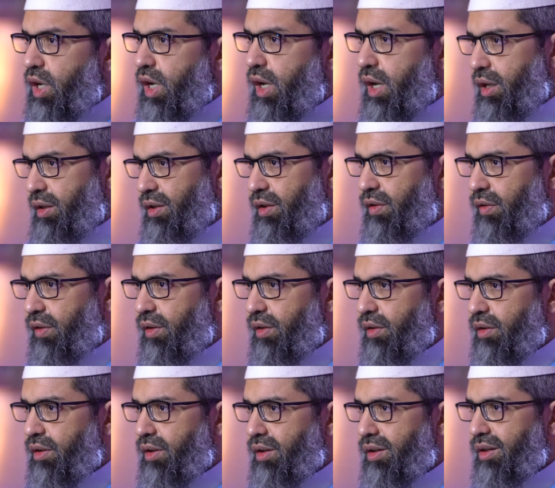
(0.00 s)
حادث
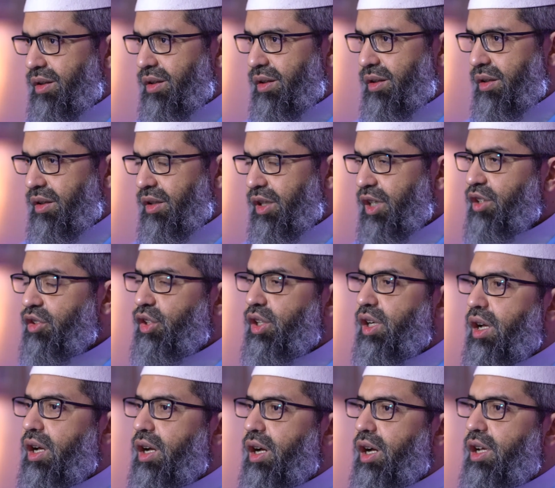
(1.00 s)

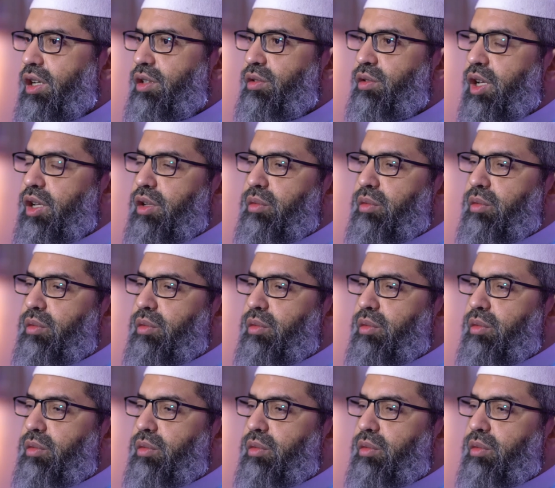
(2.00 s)
انطلاقا